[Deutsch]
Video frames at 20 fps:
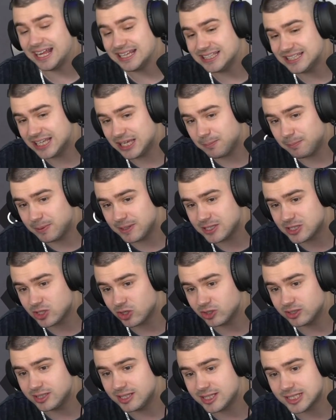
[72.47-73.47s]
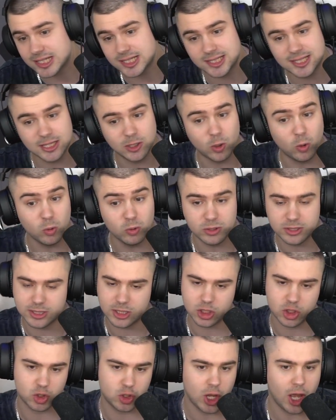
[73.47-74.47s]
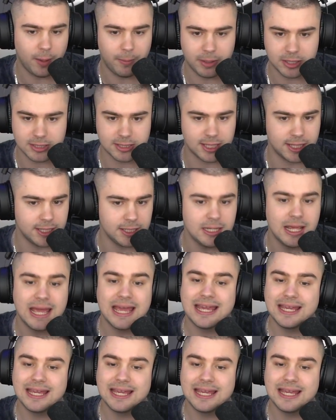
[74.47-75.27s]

Angeblich soll dieses Ding unzerstörbar sein.